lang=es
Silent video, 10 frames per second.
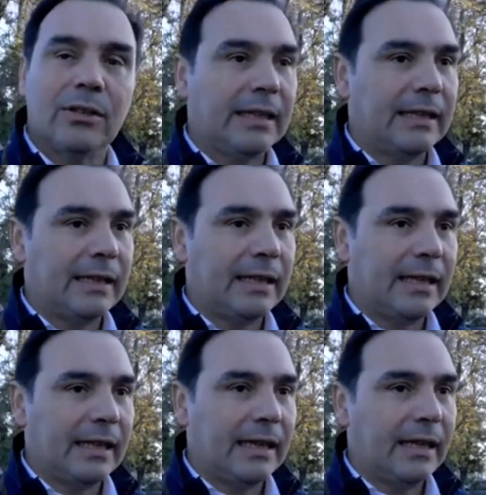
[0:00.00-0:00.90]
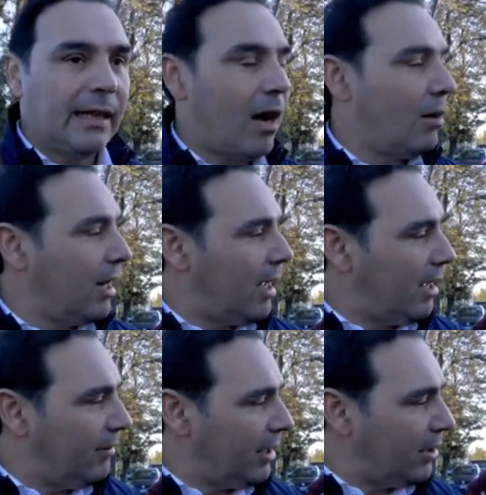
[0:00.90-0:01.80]
este,
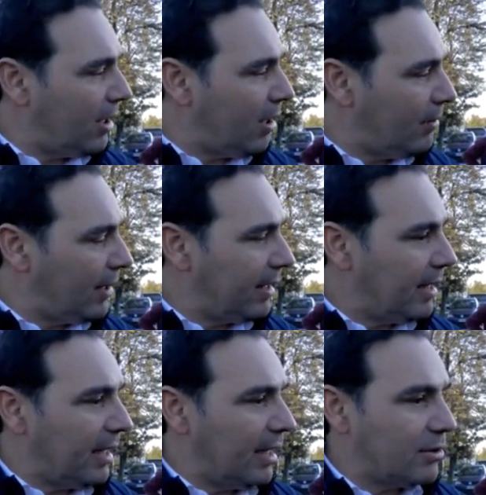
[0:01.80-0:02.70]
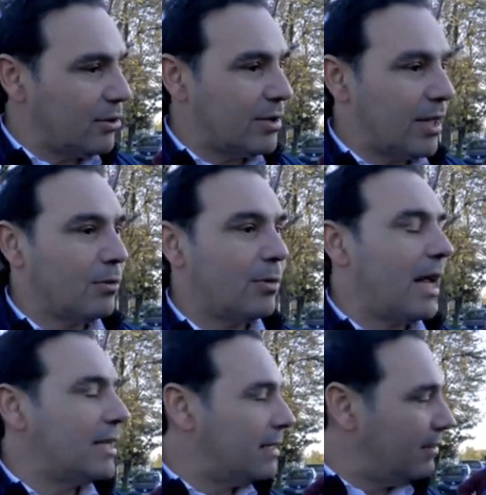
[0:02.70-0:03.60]
ahora viendo las obras de la sociedad rural,